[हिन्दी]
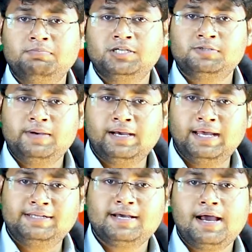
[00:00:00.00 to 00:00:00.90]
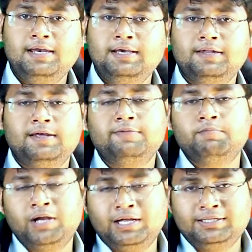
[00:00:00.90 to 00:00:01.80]
आप जज्बा खैर सगाली के तहत
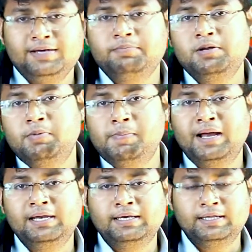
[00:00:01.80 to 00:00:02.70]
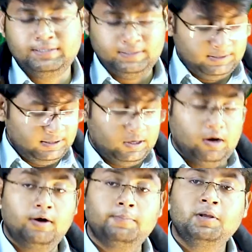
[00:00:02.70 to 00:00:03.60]
बुलाते हैं अपने ममालिक के अंदर
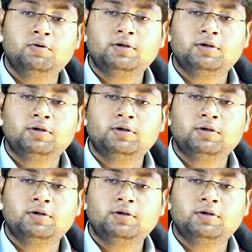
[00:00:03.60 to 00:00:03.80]
और फिर